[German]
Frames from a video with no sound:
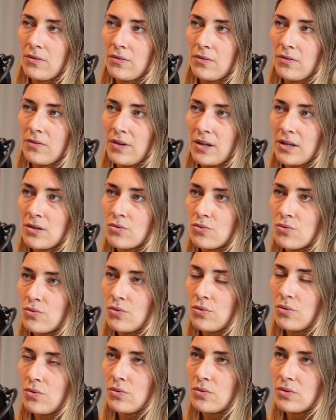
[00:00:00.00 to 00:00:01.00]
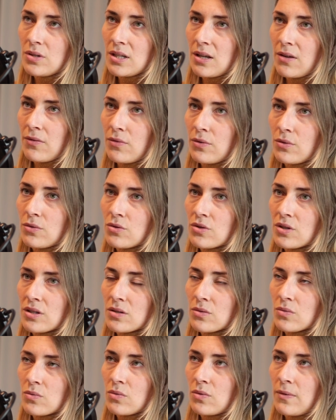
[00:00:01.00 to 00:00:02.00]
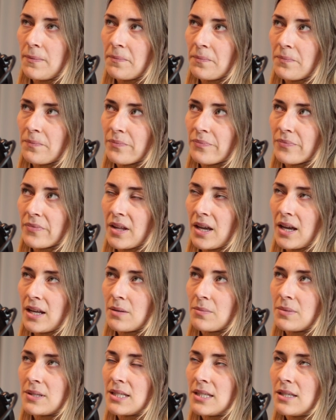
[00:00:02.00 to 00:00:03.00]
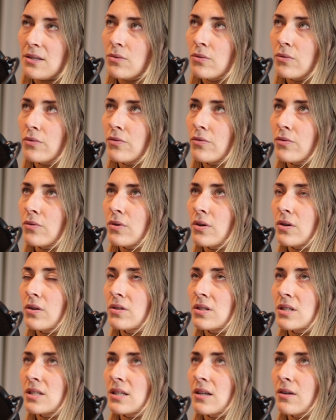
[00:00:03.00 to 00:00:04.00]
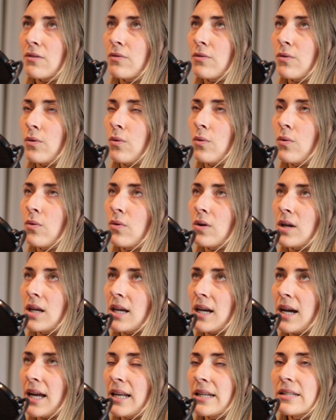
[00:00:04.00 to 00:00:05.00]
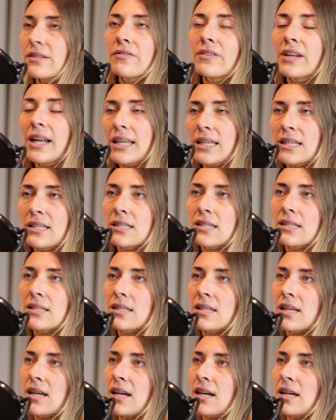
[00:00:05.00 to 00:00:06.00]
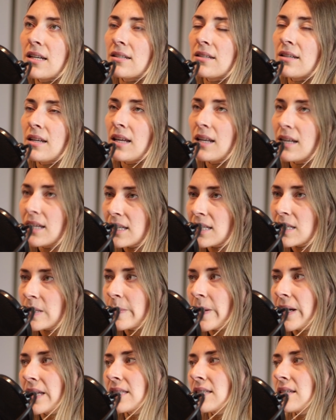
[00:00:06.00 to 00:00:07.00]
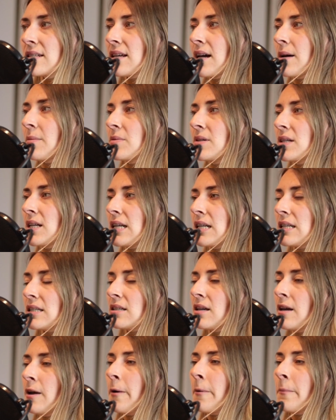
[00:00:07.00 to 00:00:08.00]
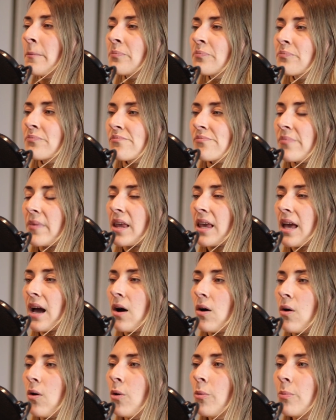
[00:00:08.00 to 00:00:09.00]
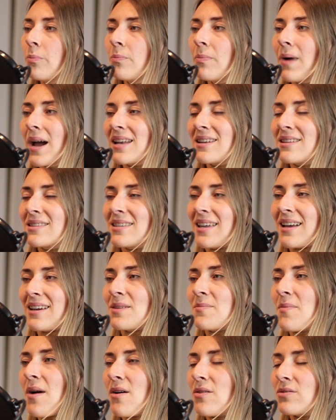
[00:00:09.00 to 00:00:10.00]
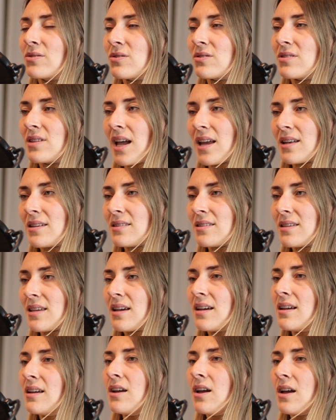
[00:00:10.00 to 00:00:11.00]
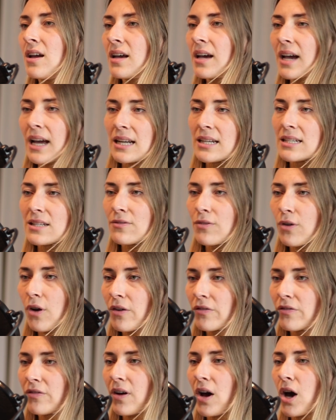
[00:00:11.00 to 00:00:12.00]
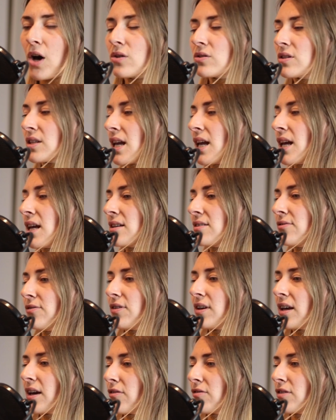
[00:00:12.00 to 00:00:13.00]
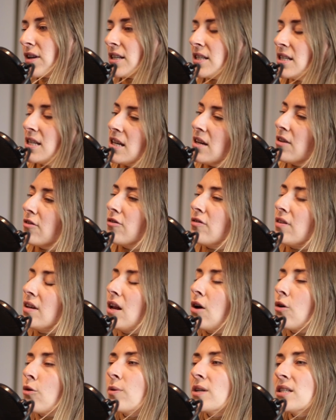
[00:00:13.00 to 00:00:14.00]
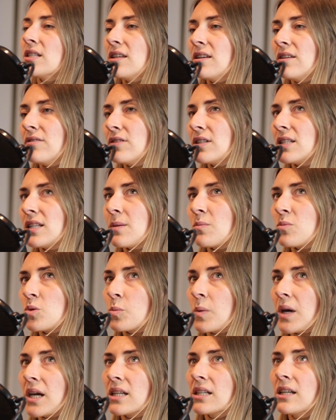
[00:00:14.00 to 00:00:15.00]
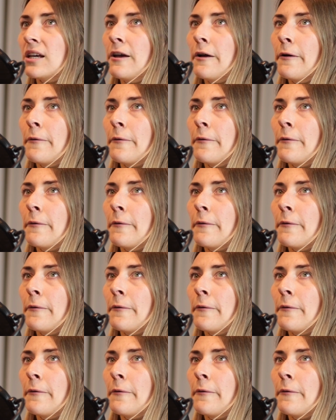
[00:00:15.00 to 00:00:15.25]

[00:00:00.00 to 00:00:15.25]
wenn du dir wünschst, dass du eine Beziehung führst, wo ihr relativ gleichgesinnt seid, ein ähnliches Mindset habt, ähnlich ja, open-minded, sage ich mal auch so seid, dass ihr relativ offen rausgeht, viel reflektiert, viel auch über tiefe Themen sprecht,